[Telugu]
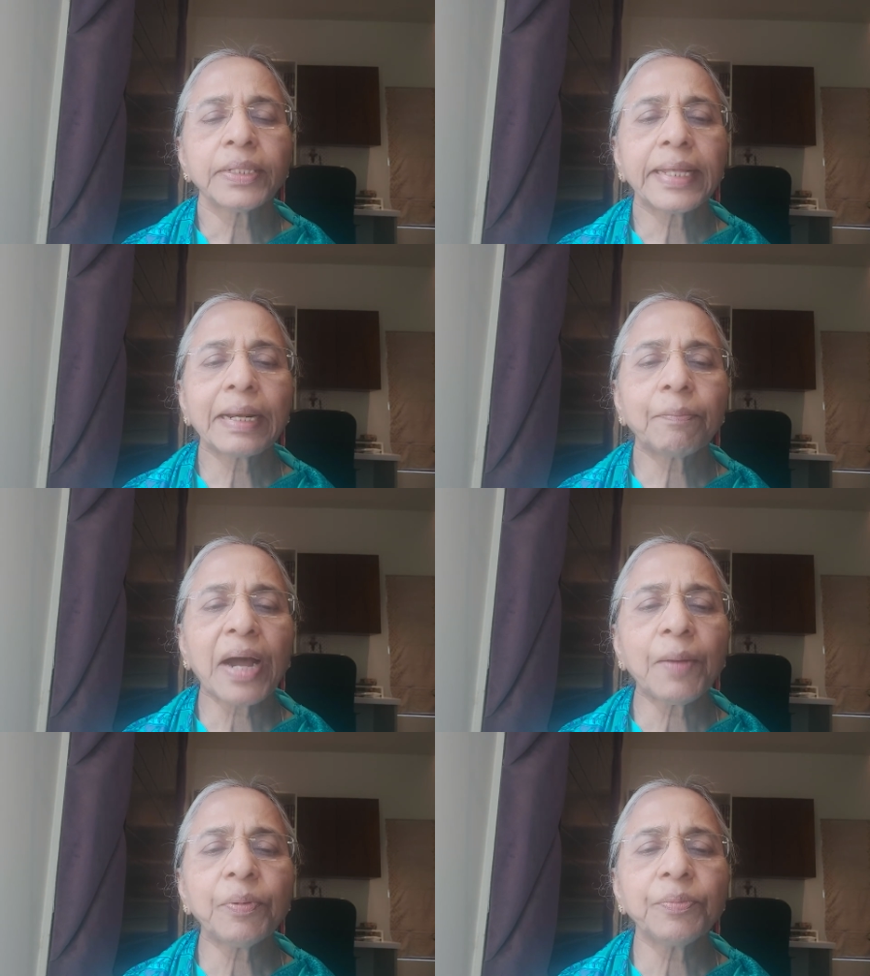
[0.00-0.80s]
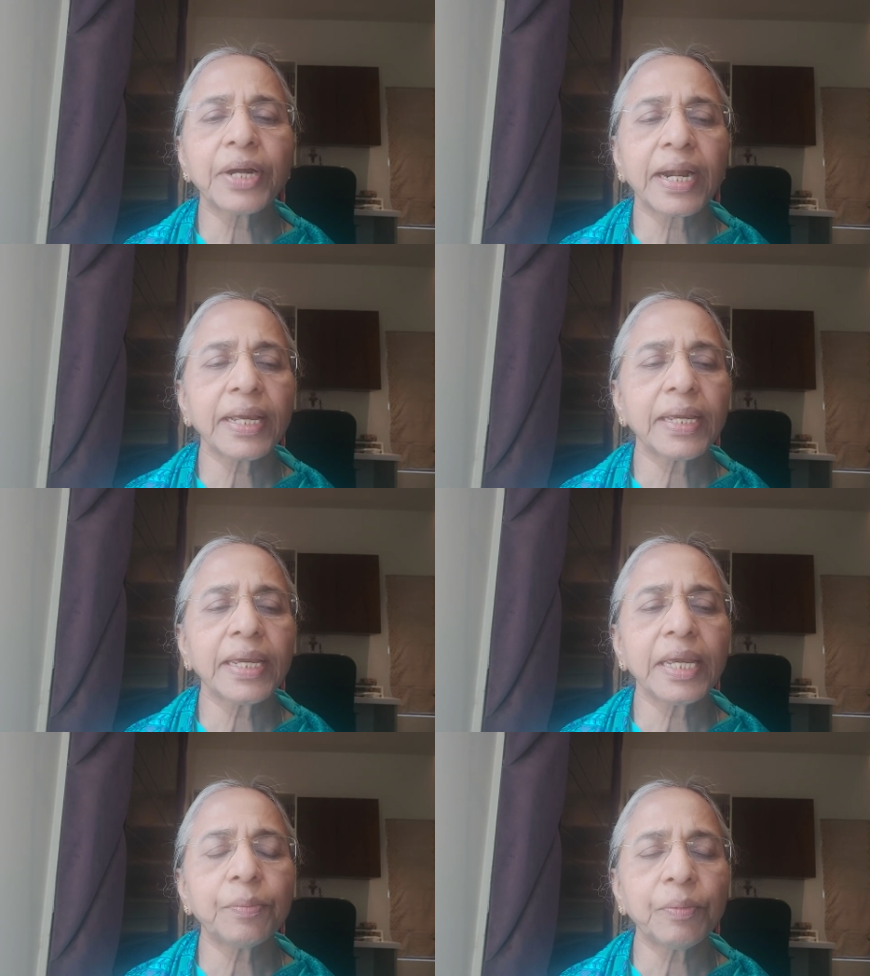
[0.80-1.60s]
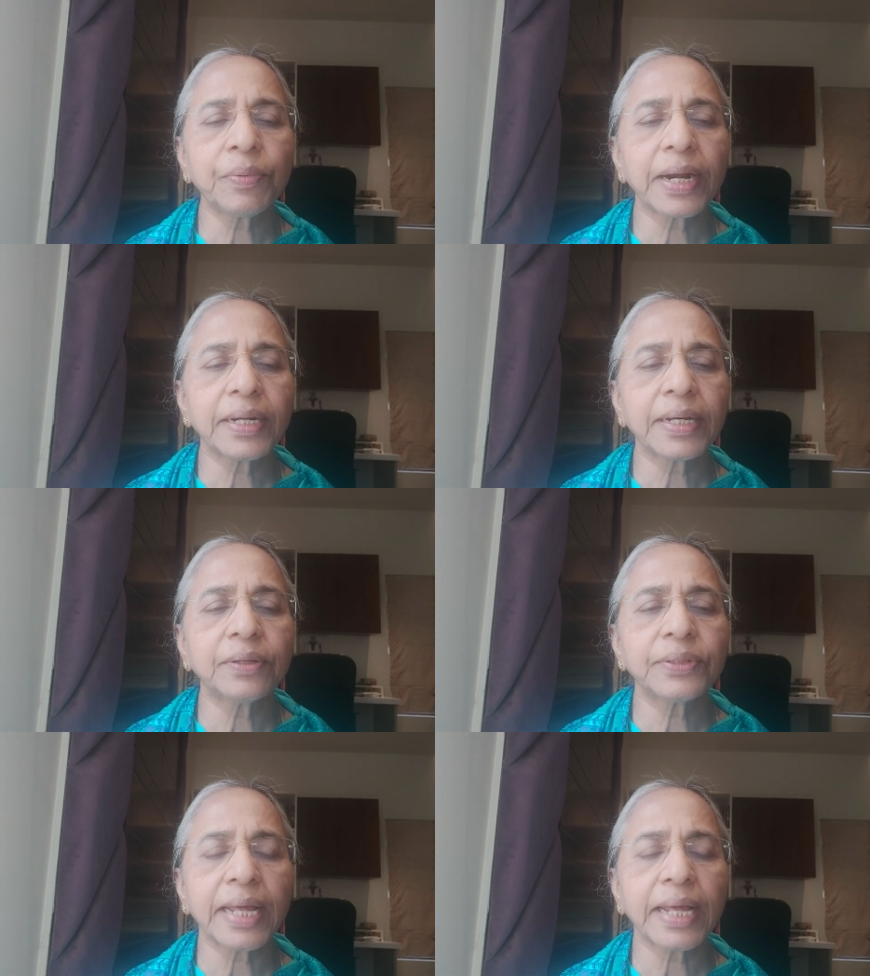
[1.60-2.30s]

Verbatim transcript: తన పాపం కడిగి హిమం కంటిను